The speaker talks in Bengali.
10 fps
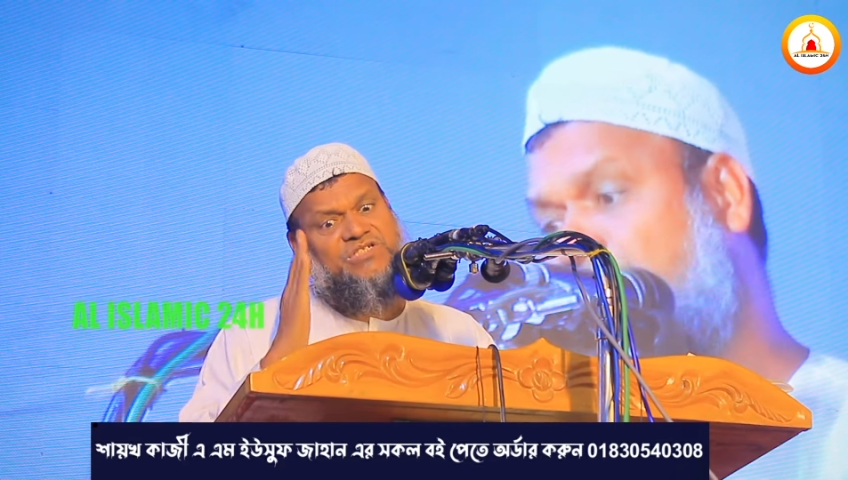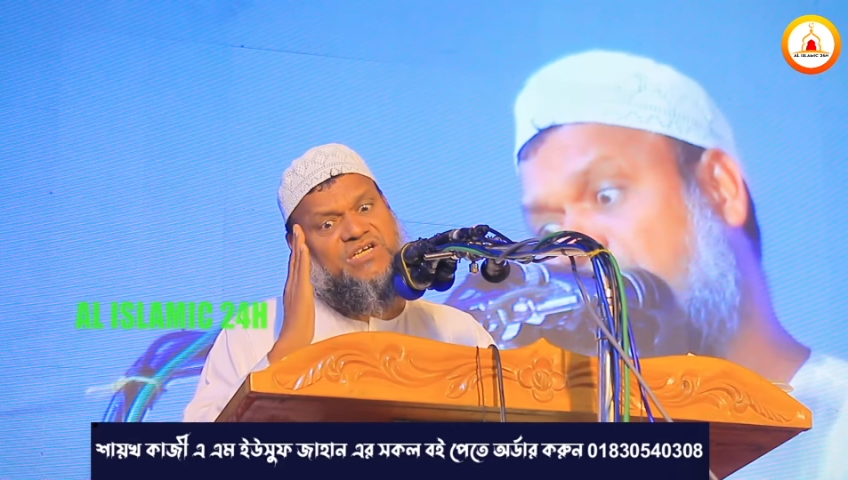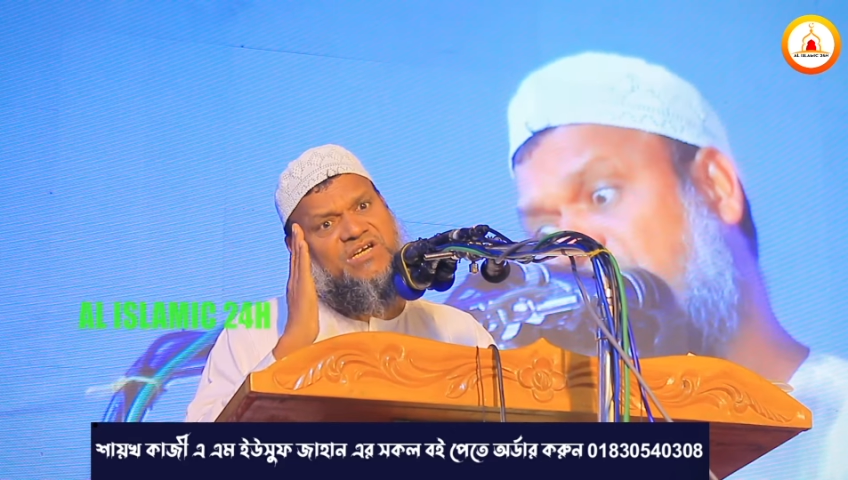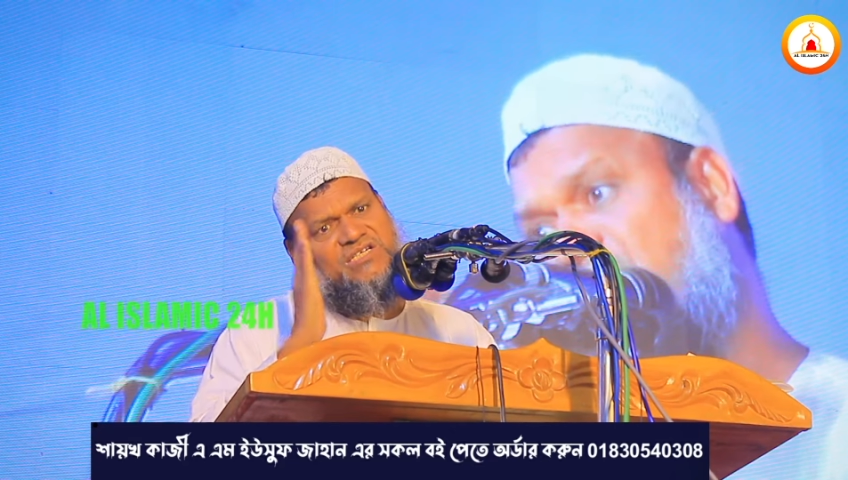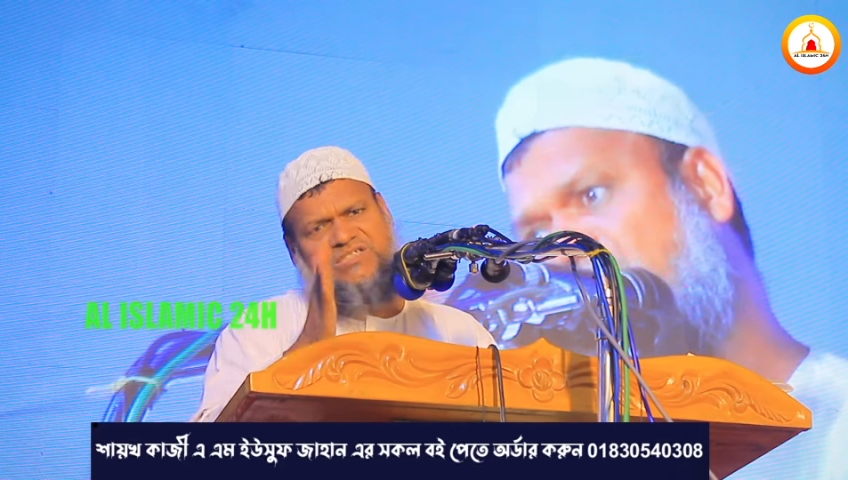
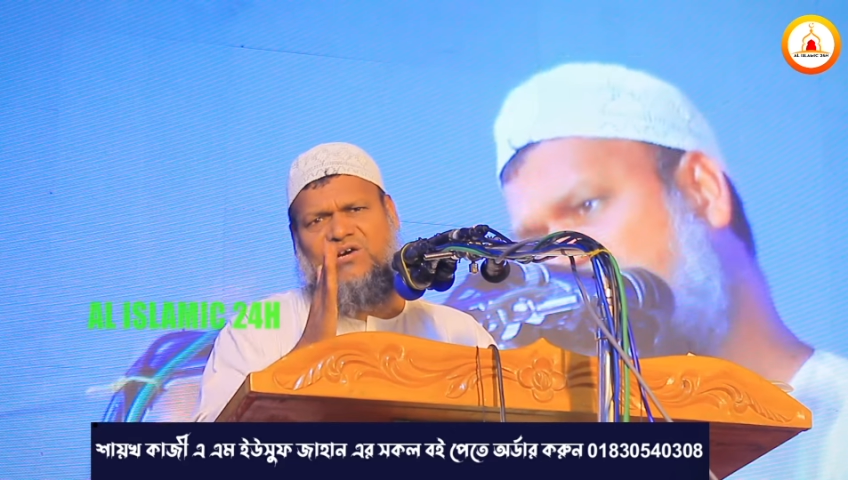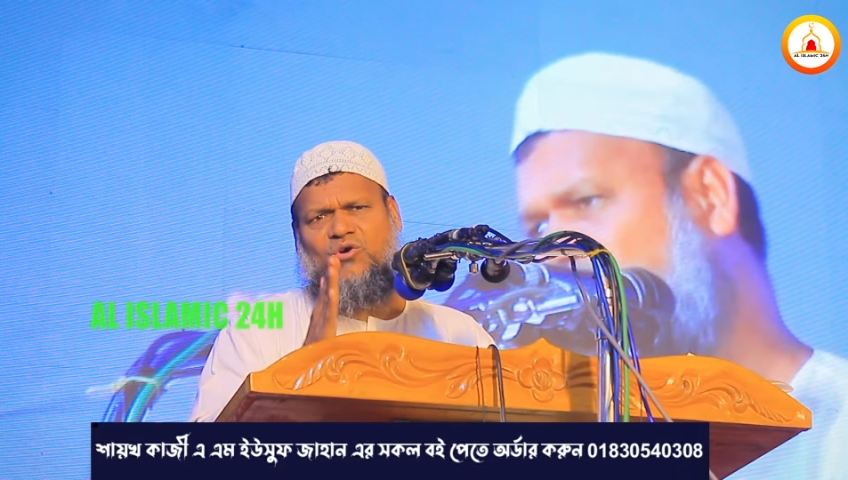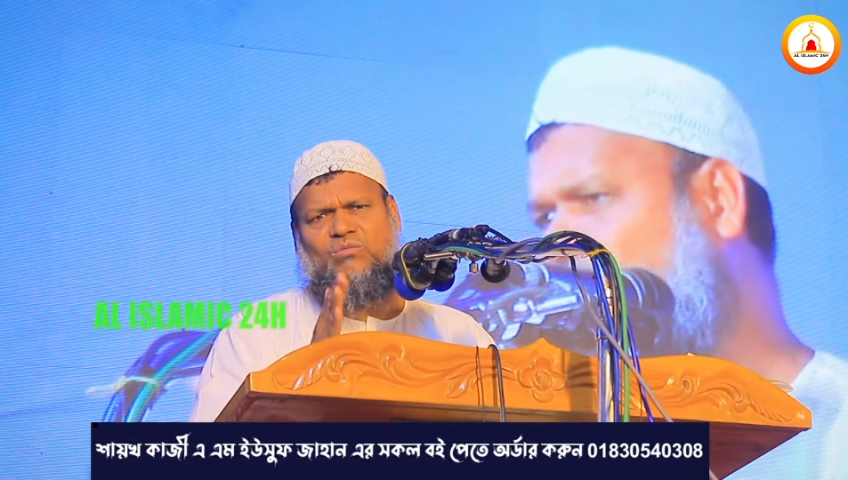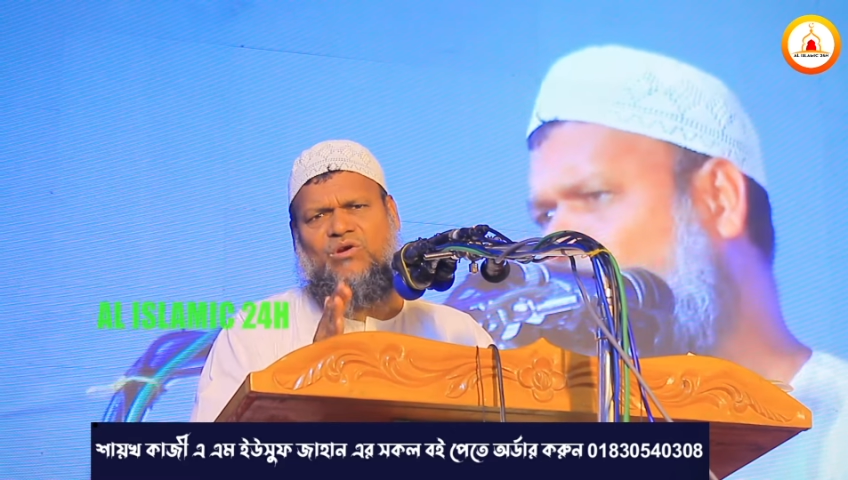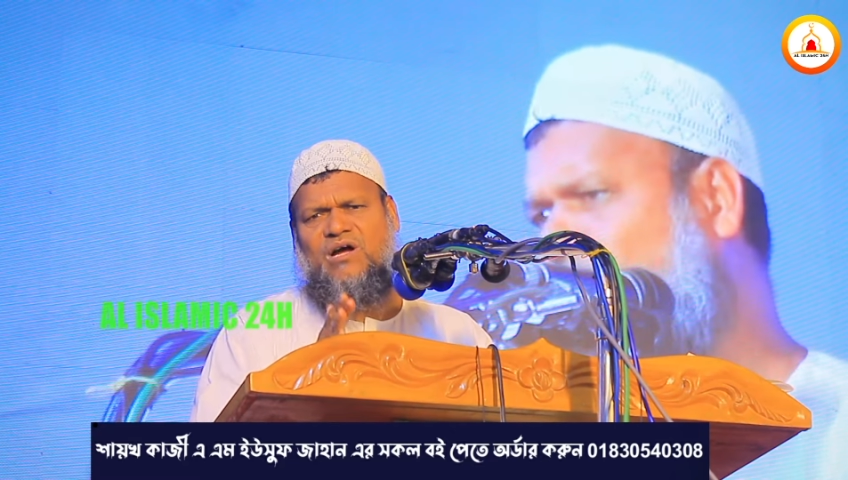জিজ্ঞাসা
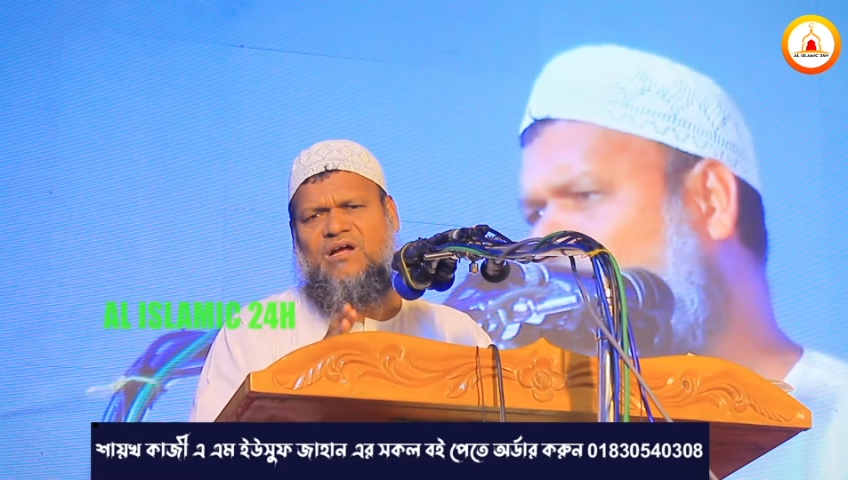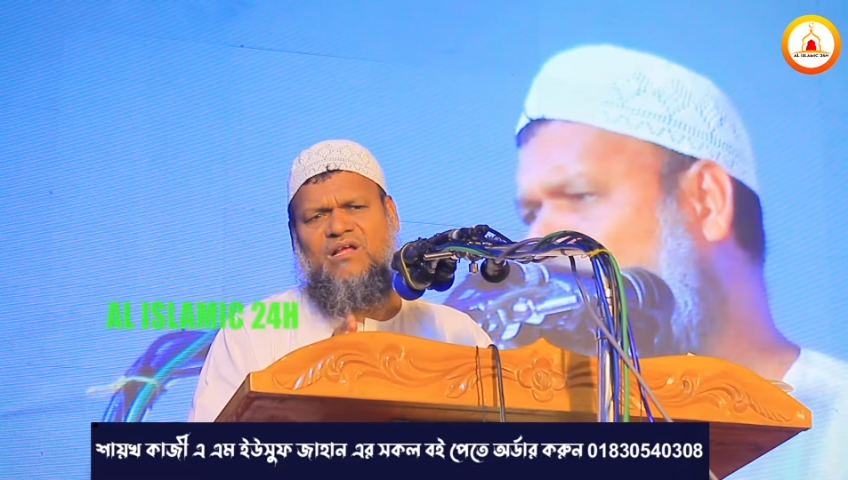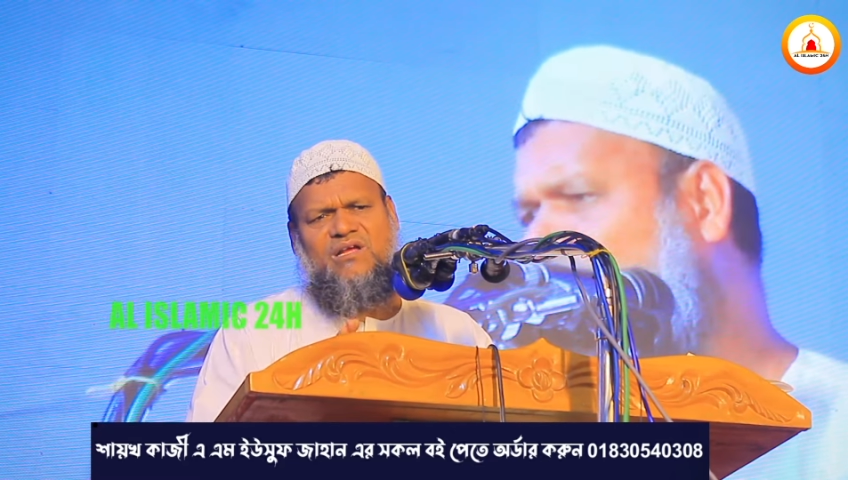করব না